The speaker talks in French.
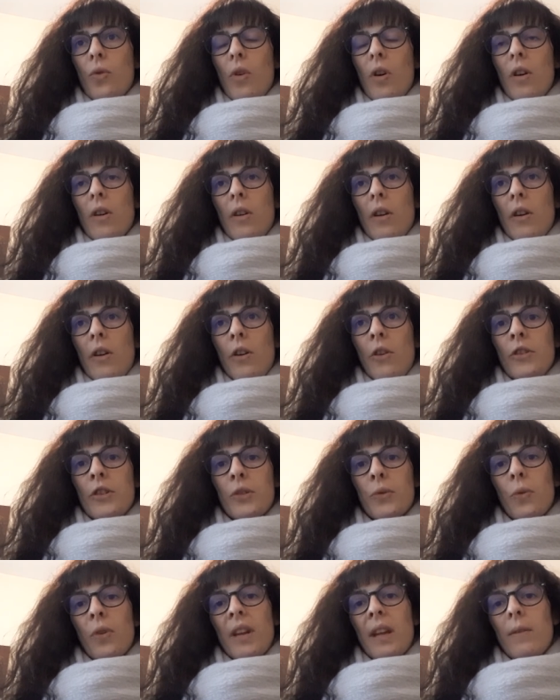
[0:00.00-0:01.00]
cours, euh,
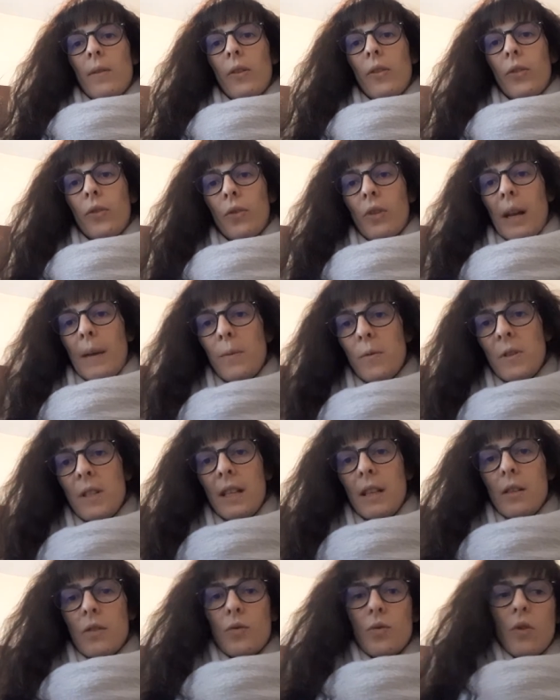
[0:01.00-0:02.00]
sont en avance sur la
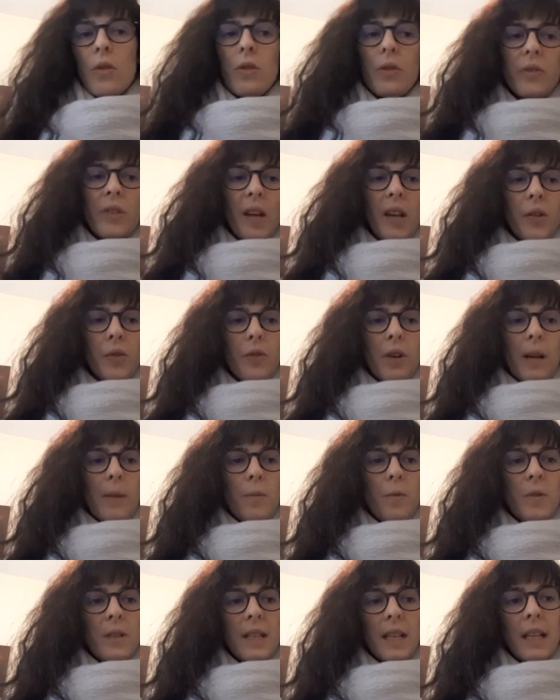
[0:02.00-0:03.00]
musique, sont en retard sur la
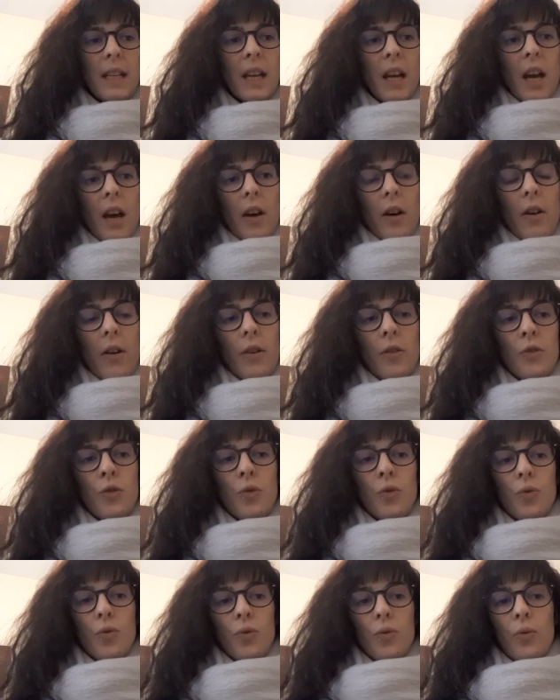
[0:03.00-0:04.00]
musique. Euh,
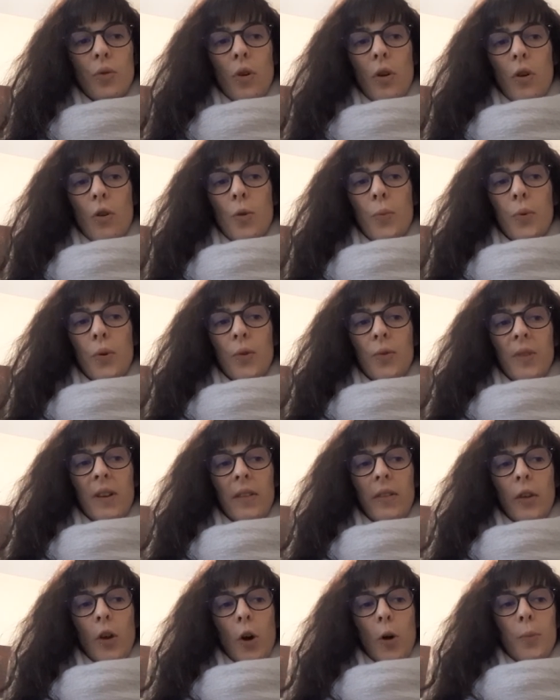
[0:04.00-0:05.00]
du coup, euh, le
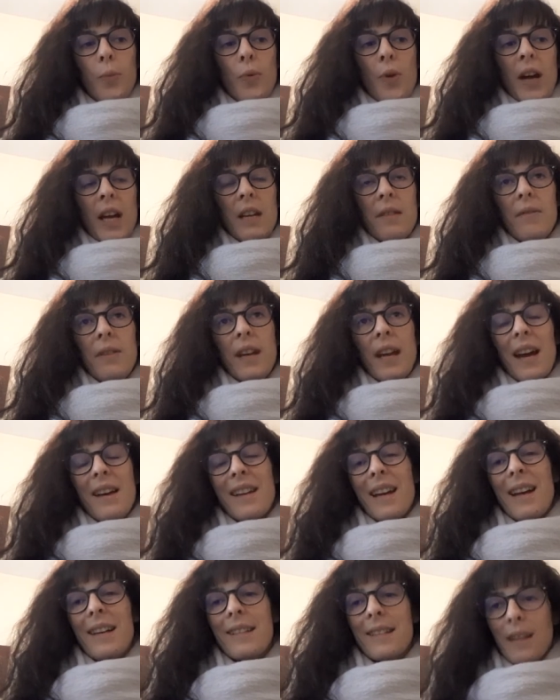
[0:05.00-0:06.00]
professeur peut arriver
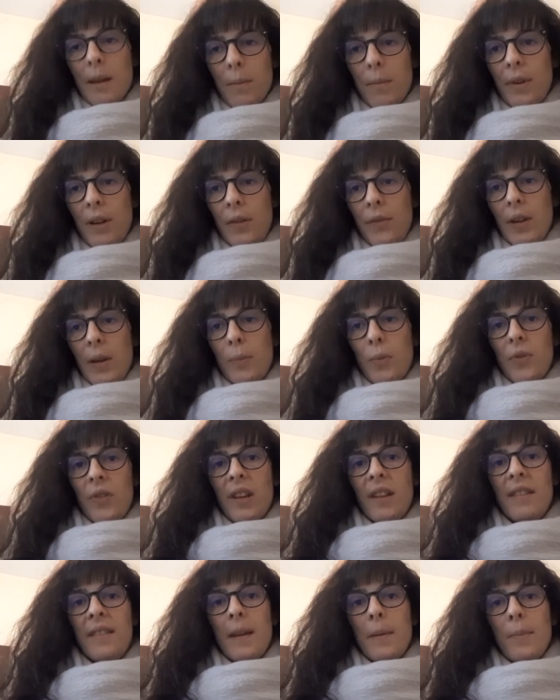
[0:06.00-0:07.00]
à, simplifier
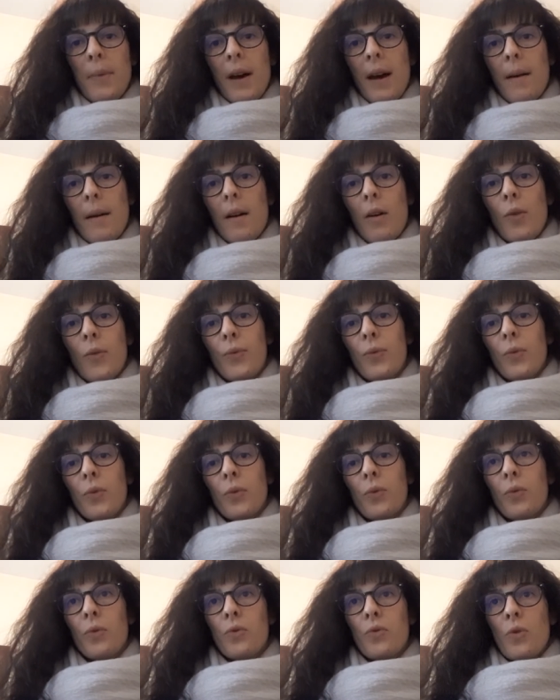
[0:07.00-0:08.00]
peut-être des pas en
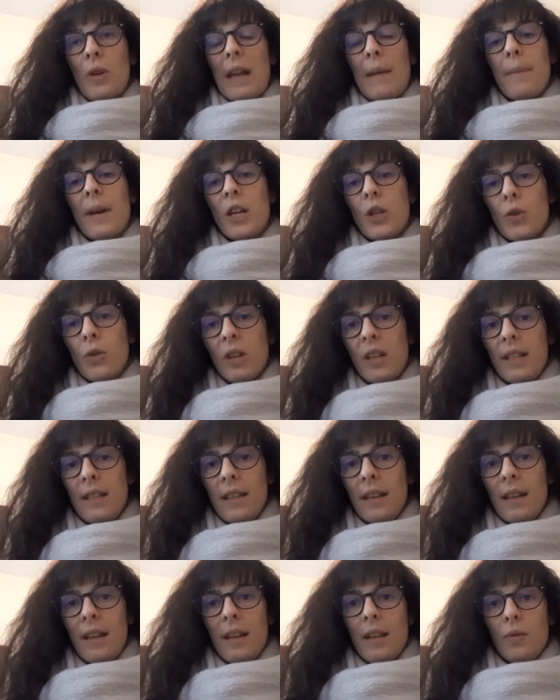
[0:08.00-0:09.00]
fonction de la
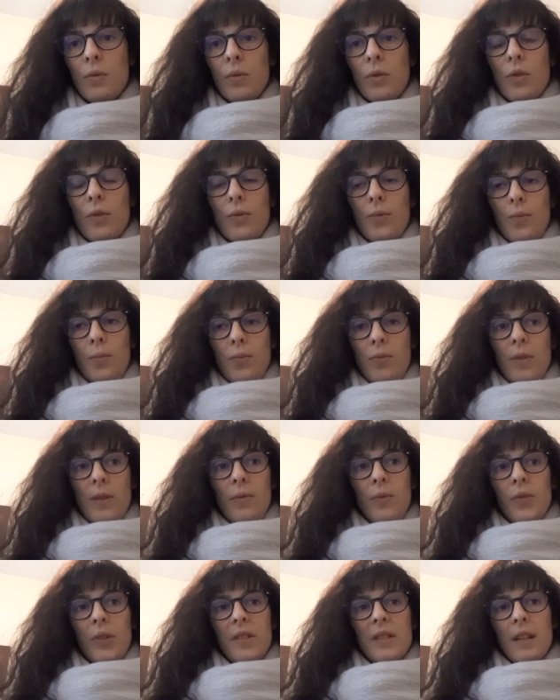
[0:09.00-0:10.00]
majorité, et donc vous pouvez
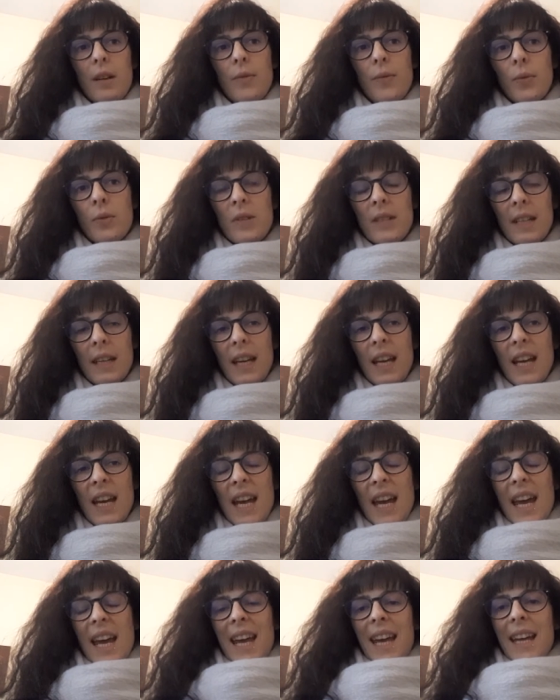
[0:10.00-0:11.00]
vous sentir frustré
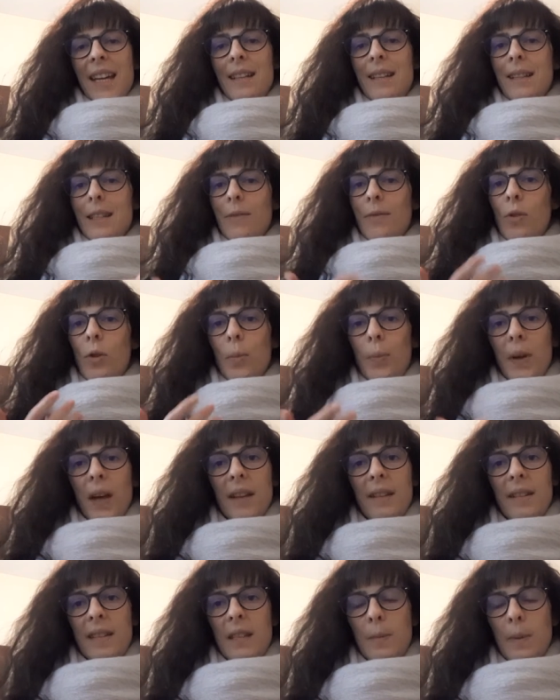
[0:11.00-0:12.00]
et développer
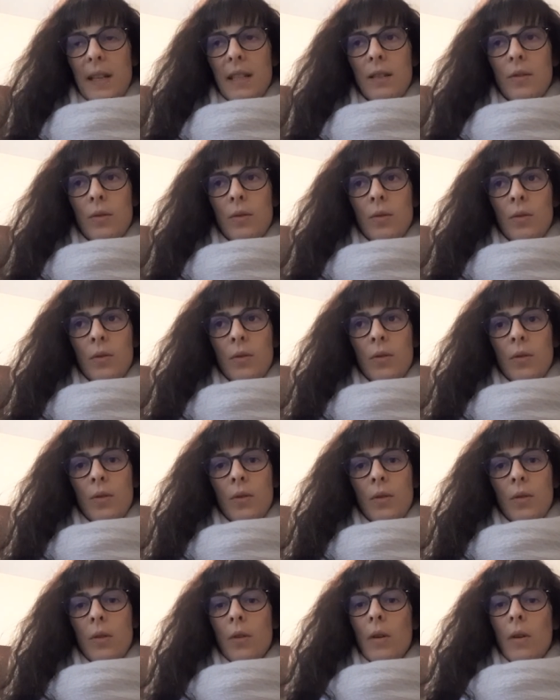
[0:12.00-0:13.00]
un espèce
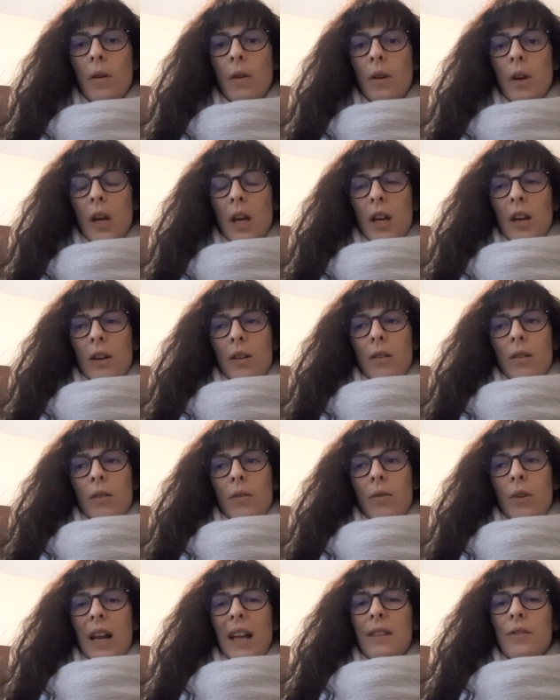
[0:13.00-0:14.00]
de
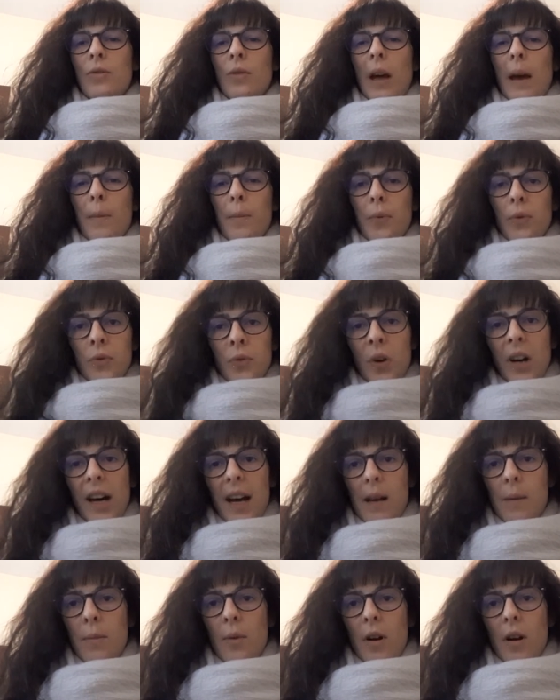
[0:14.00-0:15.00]
voilà de, un peu de
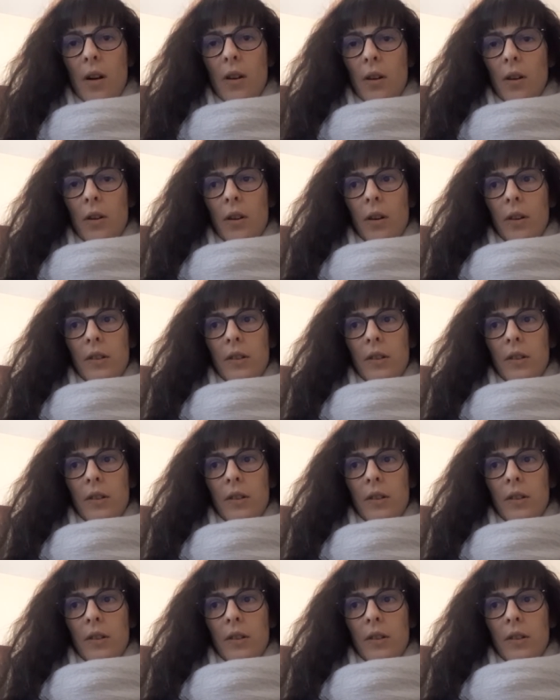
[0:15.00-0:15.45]
ras-le-bol